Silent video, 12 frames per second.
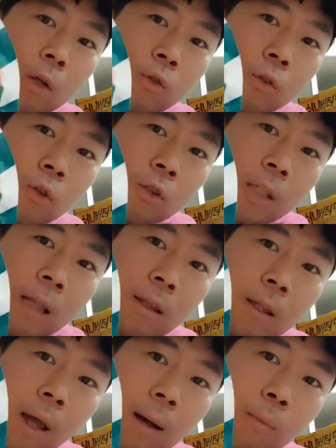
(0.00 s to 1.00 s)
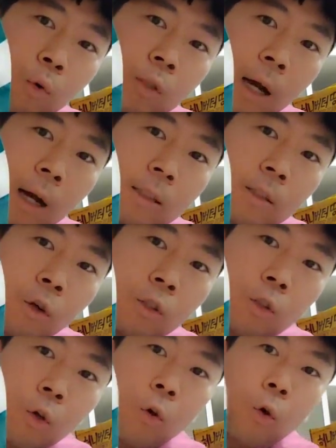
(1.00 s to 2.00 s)
라고 써있어. 산타 모자가
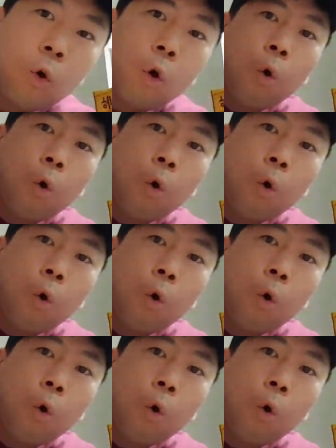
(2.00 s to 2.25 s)
들어있어요.